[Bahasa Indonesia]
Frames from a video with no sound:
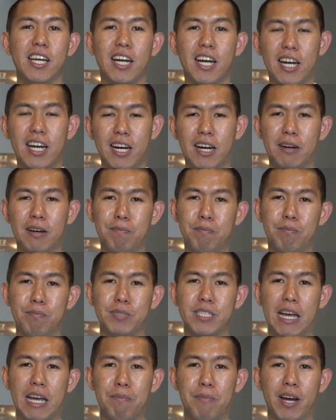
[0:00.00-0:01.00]
uh,
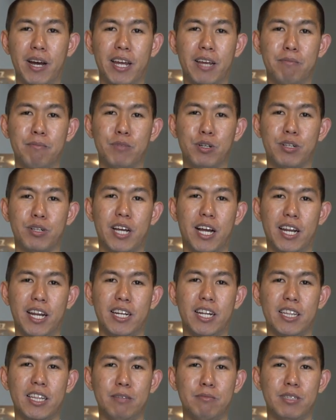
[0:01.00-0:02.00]
siapa yang menurut
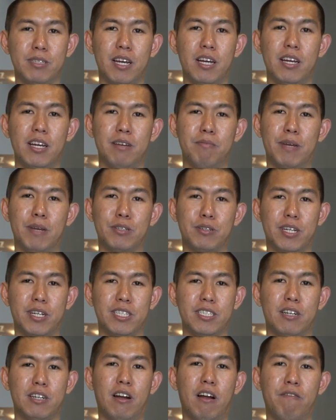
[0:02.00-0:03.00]
kalian nanti bisa masuk ke
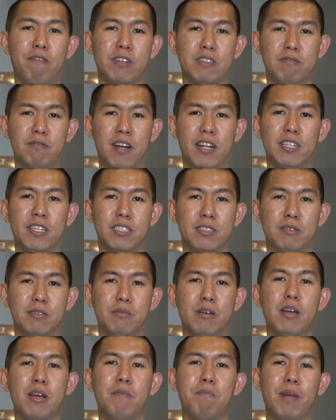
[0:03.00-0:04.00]
Eastern Conference Finals
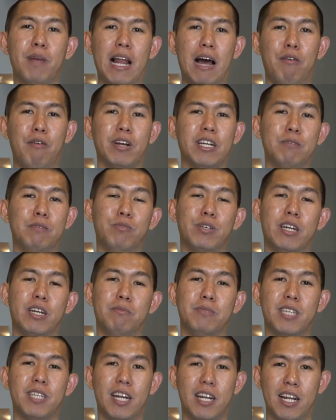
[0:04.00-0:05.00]
melawan kemungkinan
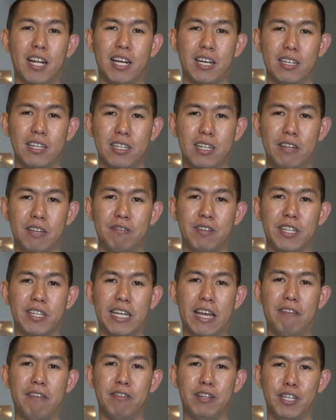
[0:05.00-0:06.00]
besar adalah Cleveland
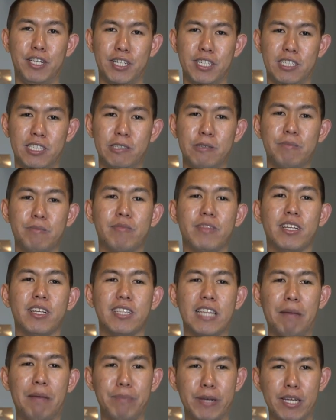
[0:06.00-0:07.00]
Cavaliers
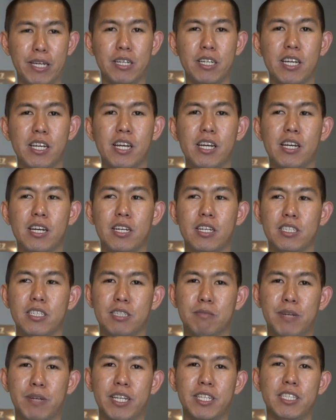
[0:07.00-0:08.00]
tapi
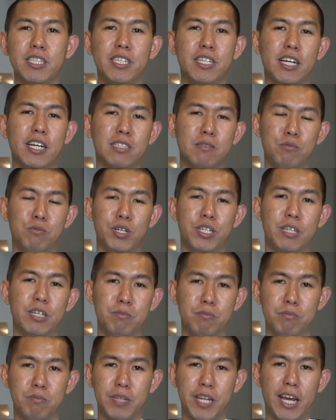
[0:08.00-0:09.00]
sebenarnya ini tidak semuanya
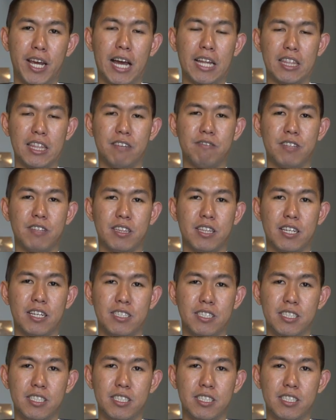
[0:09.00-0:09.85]
negatif tentang